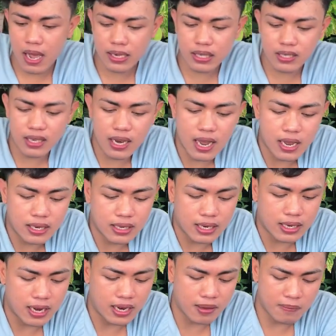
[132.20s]
palagi
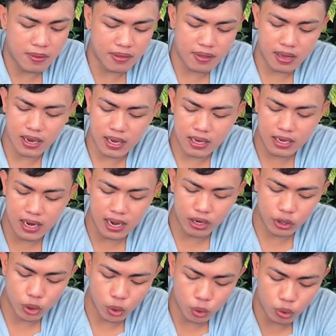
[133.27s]
silang naglalabas ng
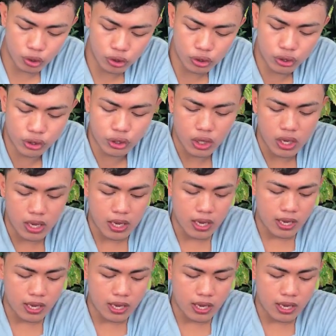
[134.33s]
kanilang nodes.